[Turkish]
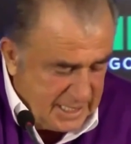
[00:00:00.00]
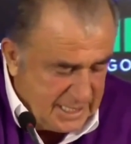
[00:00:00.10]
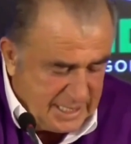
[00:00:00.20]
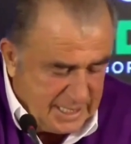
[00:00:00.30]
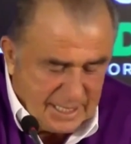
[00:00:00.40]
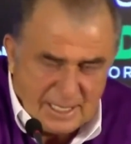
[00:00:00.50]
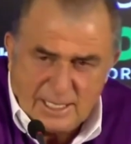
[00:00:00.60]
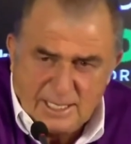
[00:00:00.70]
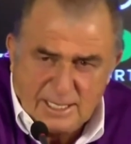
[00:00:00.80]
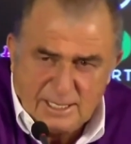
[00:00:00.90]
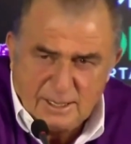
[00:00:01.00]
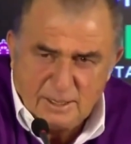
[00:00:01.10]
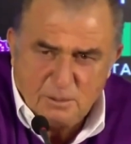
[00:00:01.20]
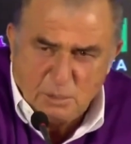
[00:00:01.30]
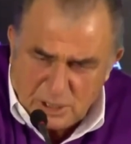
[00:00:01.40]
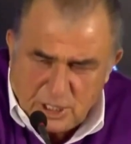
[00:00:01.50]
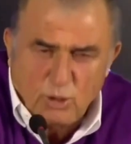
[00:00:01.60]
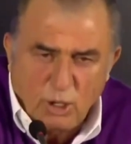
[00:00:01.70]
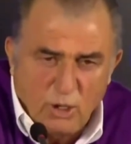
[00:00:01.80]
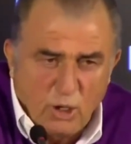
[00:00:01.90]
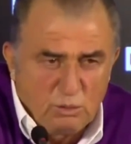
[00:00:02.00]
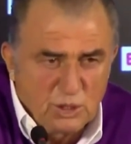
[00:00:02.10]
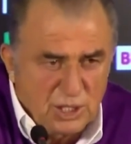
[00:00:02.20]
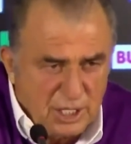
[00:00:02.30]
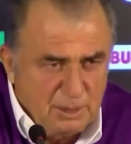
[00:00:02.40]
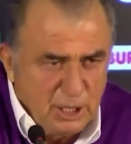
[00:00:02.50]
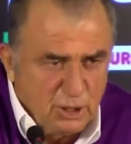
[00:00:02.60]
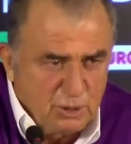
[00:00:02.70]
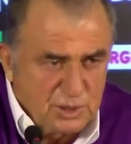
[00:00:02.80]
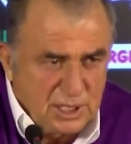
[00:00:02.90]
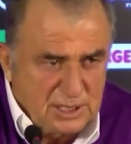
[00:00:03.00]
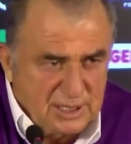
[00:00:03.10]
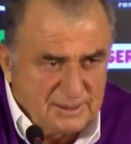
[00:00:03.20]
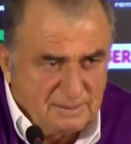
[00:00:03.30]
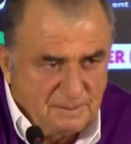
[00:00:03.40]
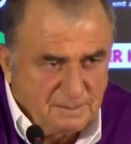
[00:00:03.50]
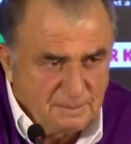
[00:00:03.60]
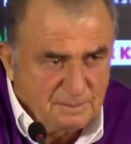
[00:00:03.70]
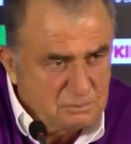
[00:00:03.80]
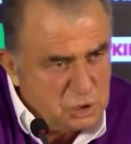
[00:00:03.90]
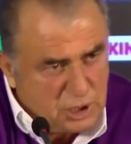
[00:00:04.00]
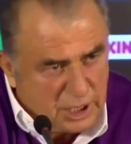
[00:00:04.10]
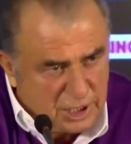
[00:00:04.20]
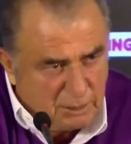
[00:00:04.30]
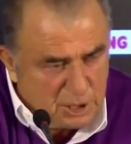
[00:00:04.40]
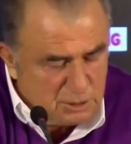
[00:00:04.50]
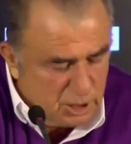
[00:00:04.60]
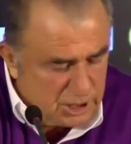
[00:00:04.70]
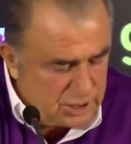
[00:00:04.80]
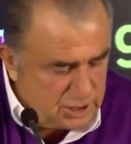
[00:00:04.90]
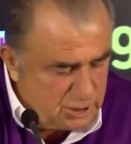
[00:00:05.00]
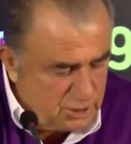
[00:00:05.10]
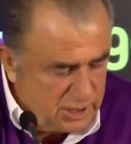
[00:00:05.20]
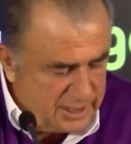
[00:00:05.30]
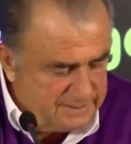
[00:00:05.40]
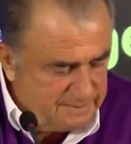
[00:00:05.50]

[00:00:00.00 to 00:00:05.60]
e, ben de kolay olmayacağını biliyordum zaten. Çıkarken biz böyle çıktık yola.